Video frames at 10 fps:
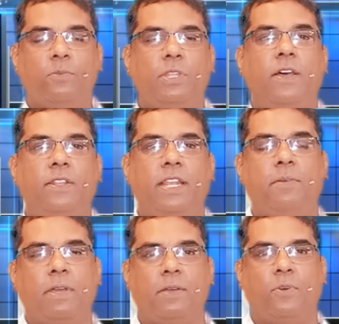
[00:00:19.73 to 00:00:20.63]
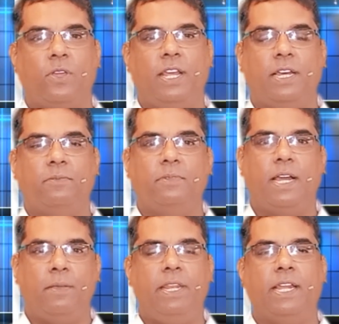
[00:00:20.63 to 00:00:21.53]
முதலாவது என்ன பார்க்க போகிறோம்னா
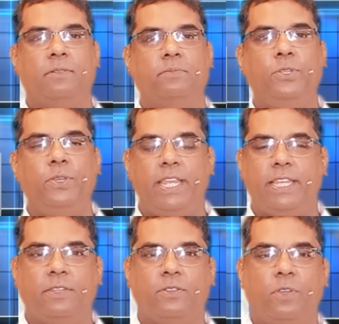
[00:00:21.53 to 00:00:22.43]
அமீரகம் யுஏஇ e,